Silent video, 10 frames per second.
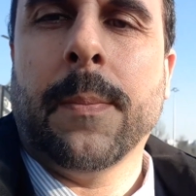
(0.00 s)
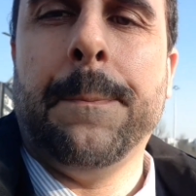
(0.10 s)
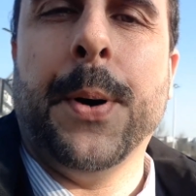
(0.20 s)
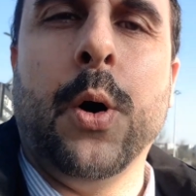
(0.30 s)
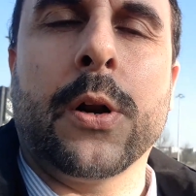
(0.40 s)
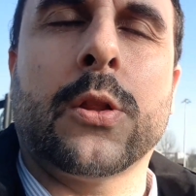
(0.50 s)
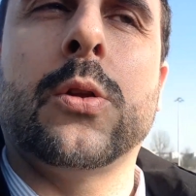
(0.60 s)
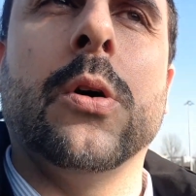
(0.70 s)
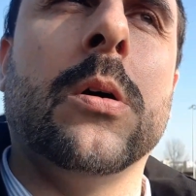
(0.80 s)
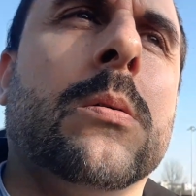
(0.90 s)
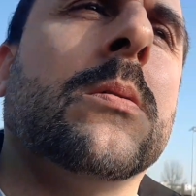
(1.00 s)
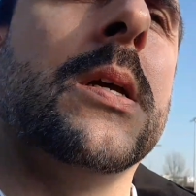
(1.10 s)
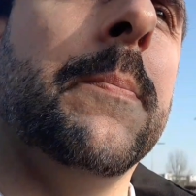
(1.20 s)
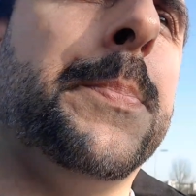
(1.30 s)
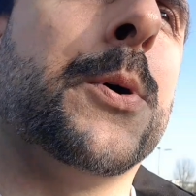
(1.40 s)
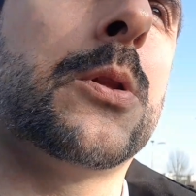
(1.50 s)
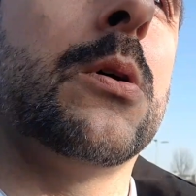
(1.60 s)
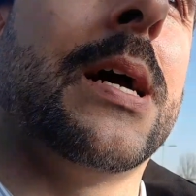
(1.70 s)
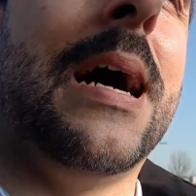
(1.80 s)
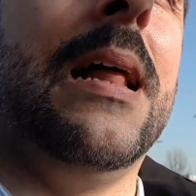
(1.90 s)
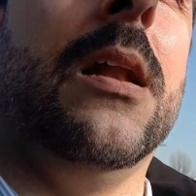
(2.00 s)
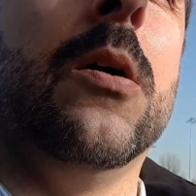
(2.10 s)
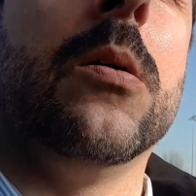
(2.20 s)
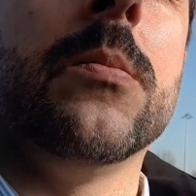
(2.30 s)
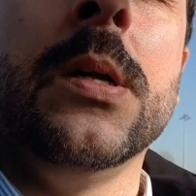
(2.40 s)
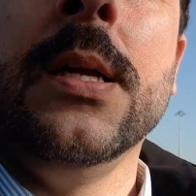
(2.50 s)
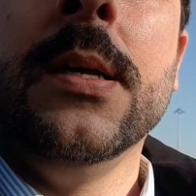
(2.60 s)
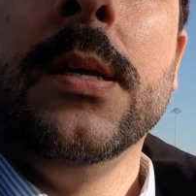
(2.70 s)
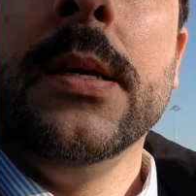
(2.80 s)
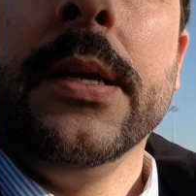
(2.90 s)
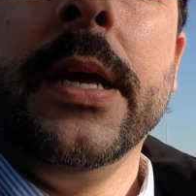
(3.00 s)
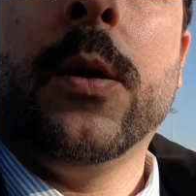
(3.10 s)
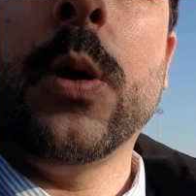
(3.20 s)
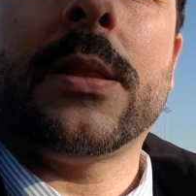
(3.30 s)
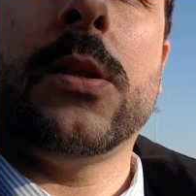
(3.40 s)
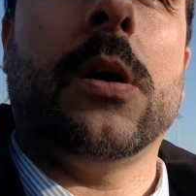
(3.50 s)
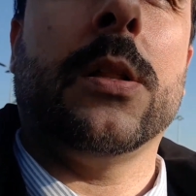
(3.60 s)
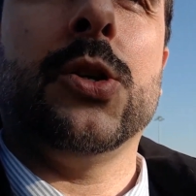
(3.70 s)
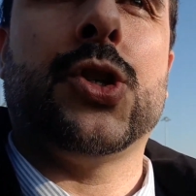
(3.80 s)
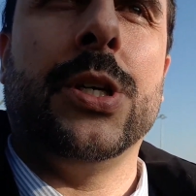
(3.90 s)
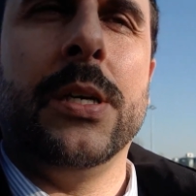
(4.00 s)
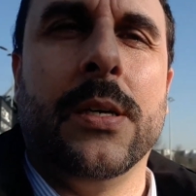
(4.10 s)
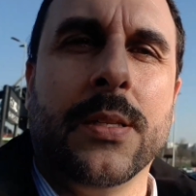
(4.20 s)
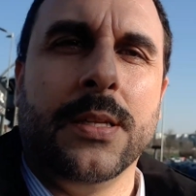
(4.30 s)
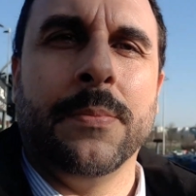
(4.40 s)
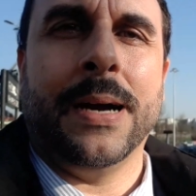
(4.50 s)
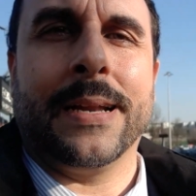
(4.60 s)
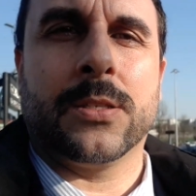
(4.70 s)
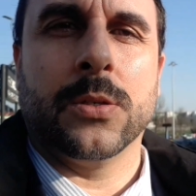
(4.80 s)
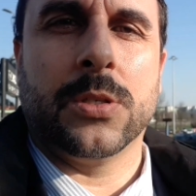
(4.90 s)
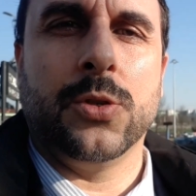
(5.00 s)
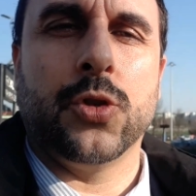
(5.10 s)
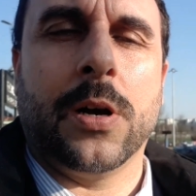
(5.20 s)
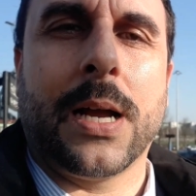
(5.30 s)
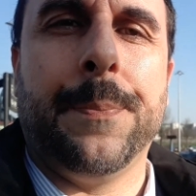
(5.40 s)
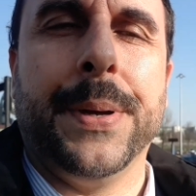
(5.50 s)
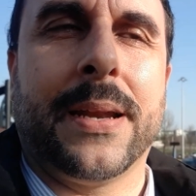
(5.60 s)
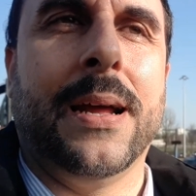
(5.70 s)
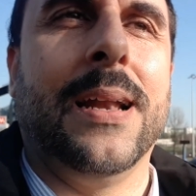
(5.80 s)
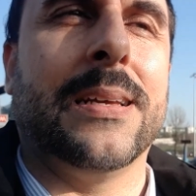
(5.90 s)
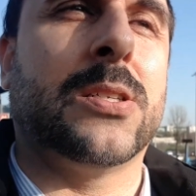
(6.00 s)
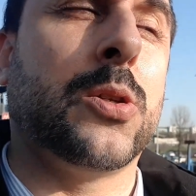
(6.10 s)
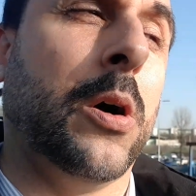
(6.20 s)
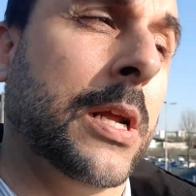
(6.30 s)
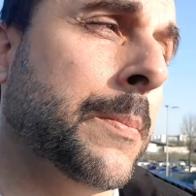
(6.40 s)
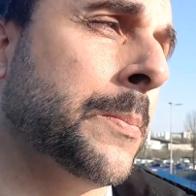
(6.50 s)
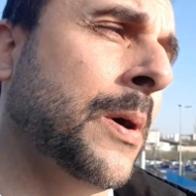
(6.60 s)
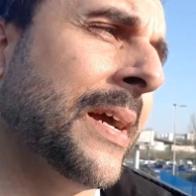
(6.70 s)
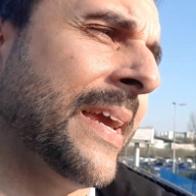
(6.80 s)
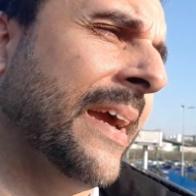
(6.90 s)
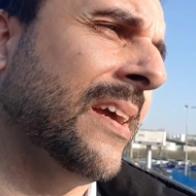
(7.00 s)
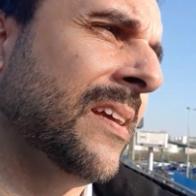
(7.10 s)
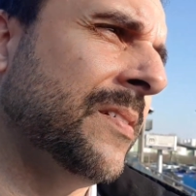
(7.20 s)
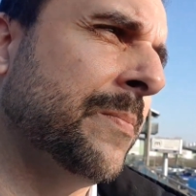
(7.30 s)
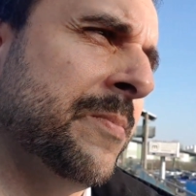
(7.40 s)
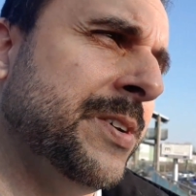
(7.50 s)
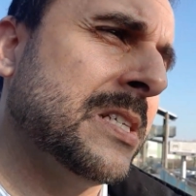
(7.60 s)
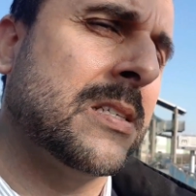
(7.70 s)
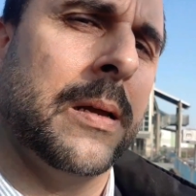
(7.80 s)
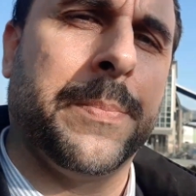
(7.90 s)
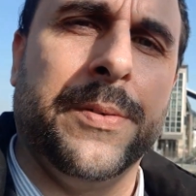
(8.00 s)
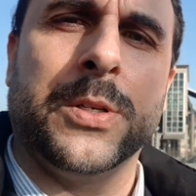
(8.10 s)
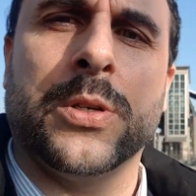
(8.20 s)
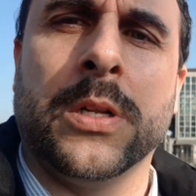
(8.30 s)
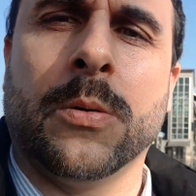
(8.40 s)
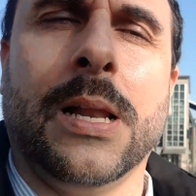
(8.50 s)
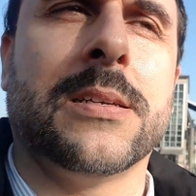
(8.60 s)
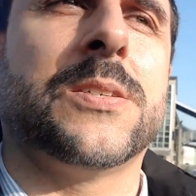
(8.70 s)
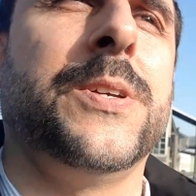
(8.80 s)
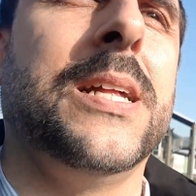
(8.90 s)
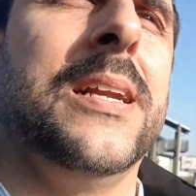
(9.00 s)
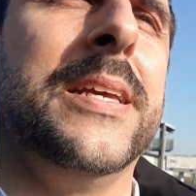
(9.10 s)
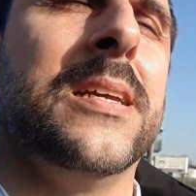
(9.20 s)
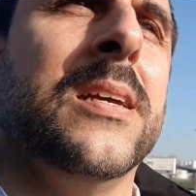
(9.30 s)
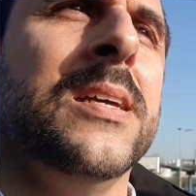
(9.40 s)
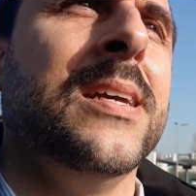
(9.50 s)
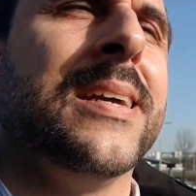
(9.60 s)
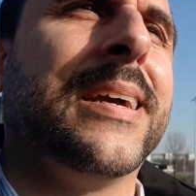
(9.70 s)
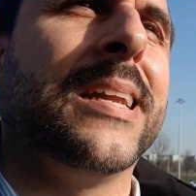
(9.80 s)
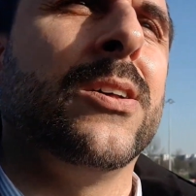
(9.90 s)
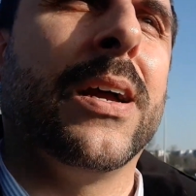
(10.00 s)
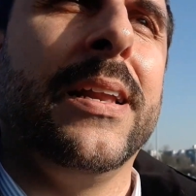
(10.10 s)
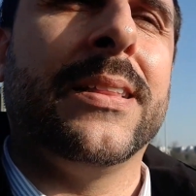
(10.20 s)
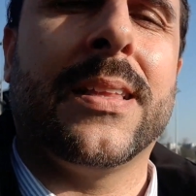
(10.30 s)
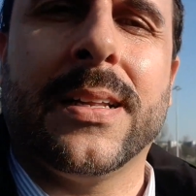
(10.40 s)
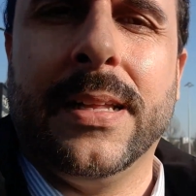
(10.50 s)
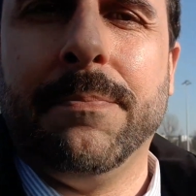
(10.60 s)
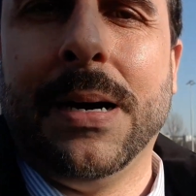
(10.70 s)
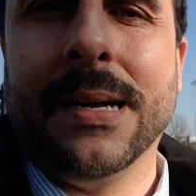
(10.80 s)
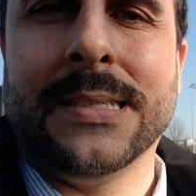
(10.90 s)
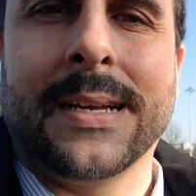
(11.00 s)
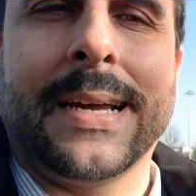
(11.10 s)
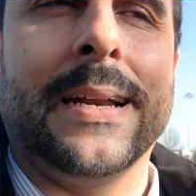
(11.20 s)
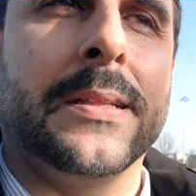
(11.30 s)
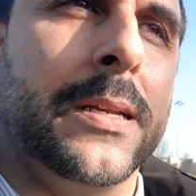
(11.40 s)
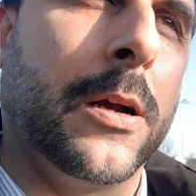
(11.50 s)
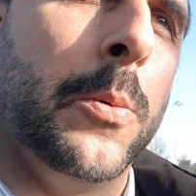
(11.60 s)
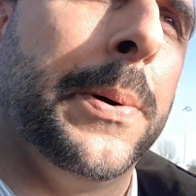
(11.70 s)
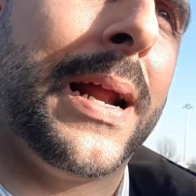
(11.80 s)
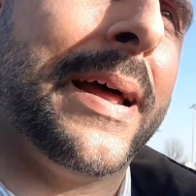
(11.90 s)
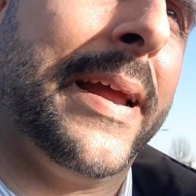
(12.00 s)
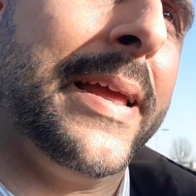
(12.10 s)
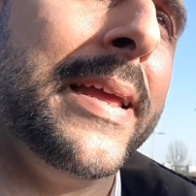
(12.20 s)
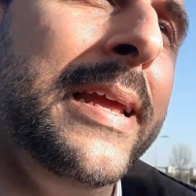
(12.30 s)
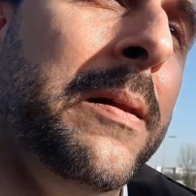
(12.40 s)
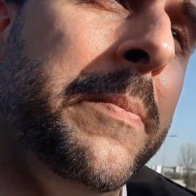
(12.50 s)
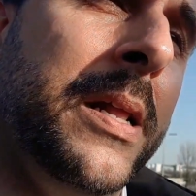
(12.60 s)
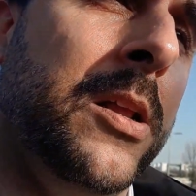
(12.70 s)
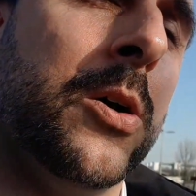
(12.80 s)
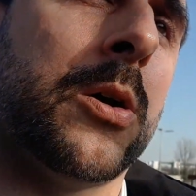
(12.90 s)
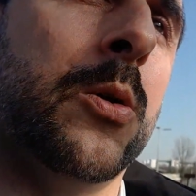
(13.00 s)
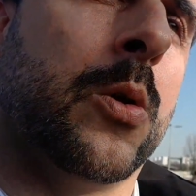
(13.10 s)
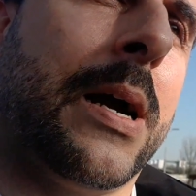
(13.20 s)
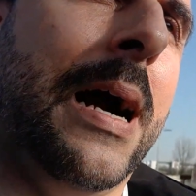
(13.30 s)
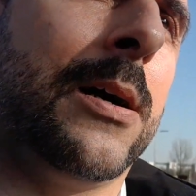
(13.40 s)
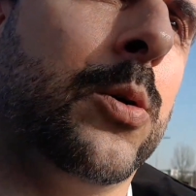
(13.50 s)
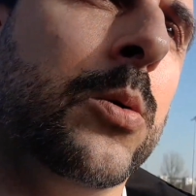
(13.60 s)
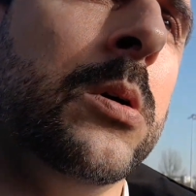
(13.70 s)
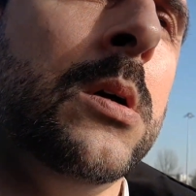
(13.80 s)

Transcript: Porto in Portogallo il 14 di marzo si gioca per la storia, proprio anche in vista, in previsione di quella sfida lì, credo che l'Inter debba cercare di recuperare il miglior Lukaku